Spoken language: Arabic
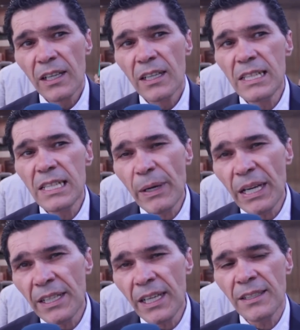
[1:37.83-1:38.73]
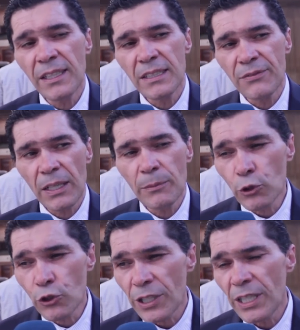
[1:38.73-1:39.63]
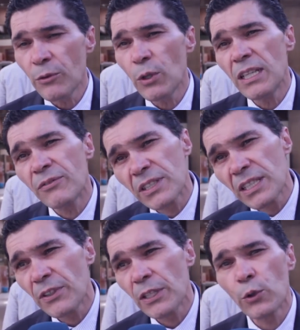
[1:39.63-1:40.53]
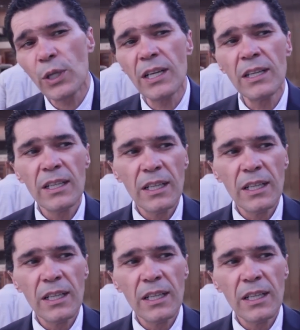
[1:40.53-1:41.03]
اللي معنا احنا دفاع بوعشرين ولا في الضفه الاخرى